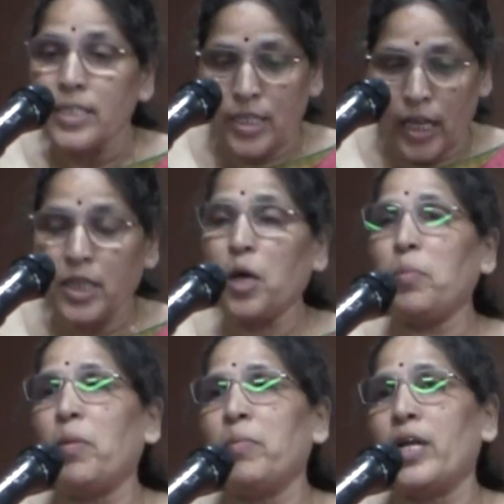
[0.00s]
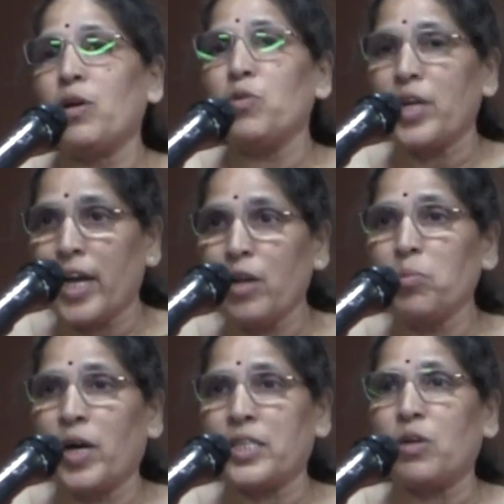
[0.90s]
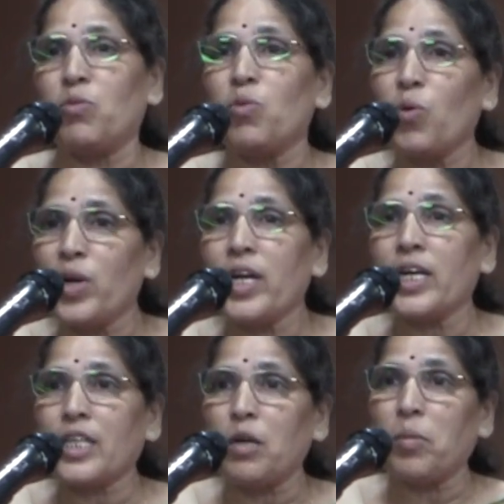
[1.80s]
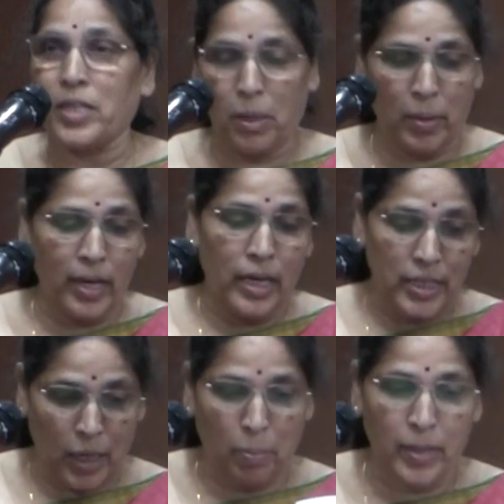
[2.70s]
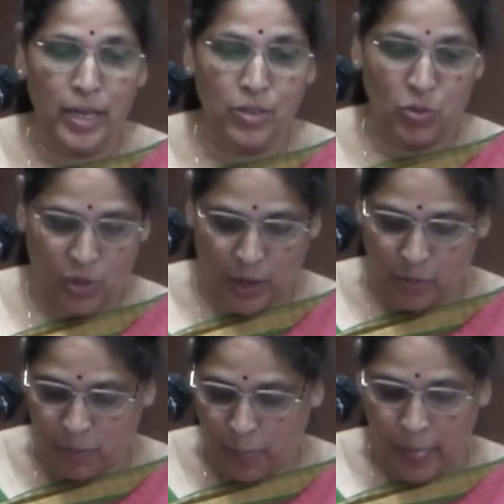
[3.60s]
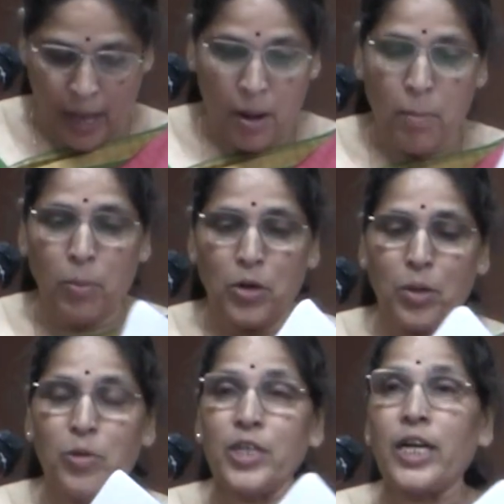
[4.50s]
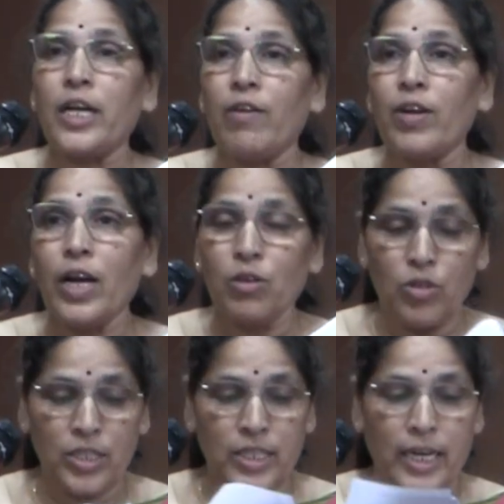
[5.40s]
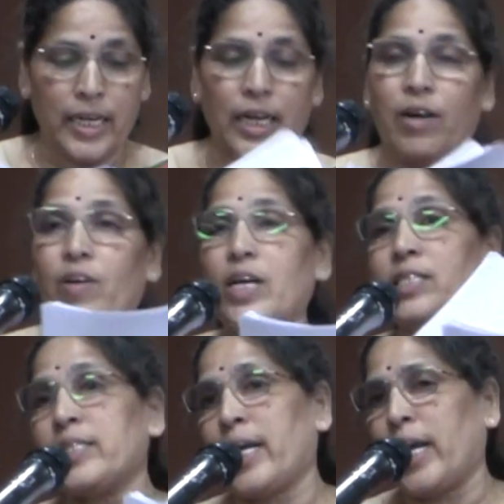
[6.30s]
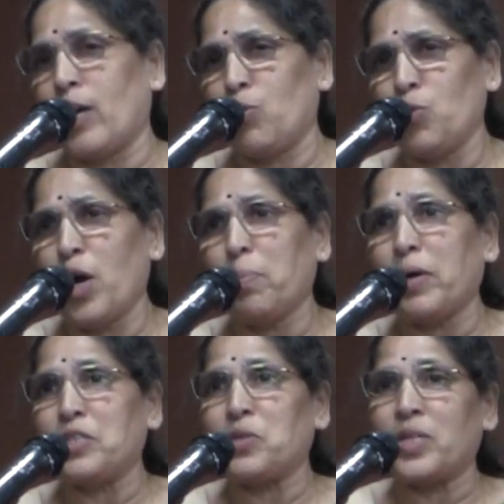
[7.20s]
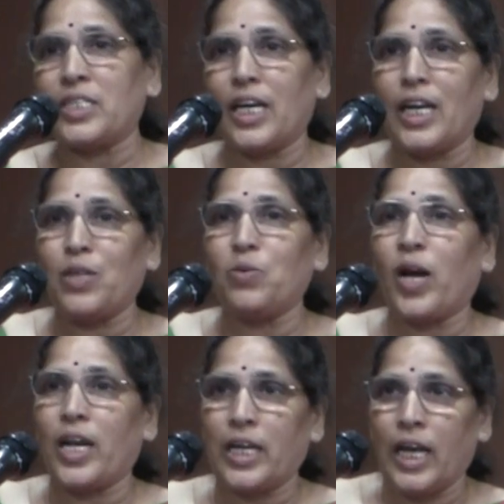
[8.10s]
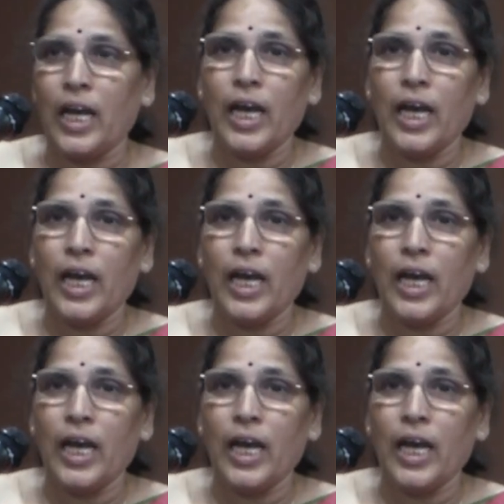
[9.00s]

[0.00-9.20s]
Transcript: సందర్భం మేరకు నేను మాత్రం కొన్ని కథలు మాత్రమే చెప్పదలుచుకున్నాను మొట్టమొదట నవలల గురించి అంటే నవలలు నేను ఎక్కువగా పరిశోధన చేయలేదు కానీ